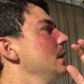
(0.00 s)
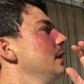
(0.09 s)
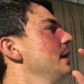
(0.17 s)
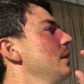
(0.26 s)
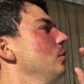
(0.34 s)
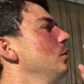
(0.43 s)

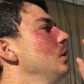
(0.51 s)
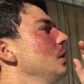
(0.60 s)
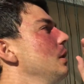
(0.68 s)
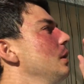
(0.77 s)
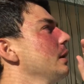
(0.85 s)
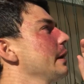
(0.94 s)
Léo,
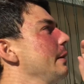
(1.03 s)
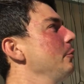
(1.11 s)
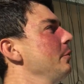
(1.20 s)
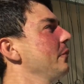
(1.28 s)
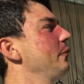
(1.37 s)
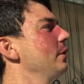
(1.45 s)

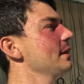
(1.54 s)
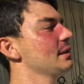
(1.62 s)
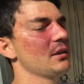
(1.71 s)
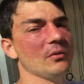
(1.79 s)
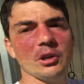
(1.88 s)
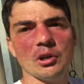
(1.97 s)
acabou minha
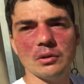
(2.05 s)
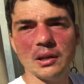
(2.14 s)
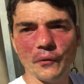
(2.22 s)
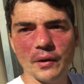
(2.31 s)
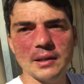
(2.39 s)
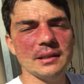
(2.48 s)
floração, o que, que eu
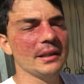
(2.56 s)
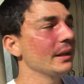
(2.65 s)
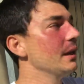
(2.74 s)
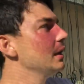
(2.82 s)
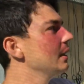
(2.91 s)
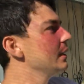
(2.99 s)
tenho que
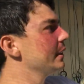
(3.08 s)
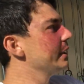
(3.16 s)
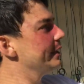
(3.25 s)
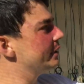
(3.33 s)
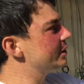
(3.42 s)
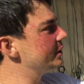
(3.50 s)
fazer?
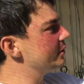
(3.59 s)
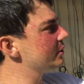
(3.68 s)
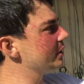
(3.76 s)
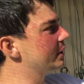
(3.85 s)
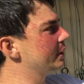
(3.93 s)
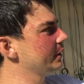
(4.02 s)
Retire
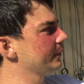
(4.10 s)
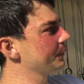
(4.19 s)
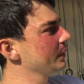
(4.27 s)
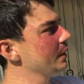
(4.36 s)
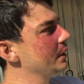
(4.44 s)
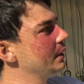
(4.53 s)
isso aqui.
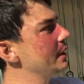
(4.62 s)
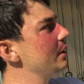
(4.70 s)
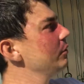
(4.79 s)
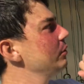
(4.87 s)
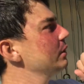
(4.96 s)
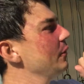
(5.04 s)

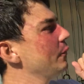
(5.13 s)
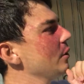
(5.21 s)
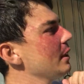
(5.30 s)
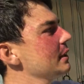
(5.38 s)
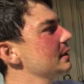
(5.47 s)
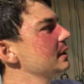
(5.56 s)
Léo, não tem
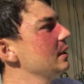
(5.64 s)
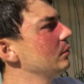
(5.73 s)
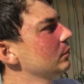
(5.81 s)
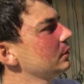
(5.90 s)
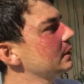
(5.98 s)
floração,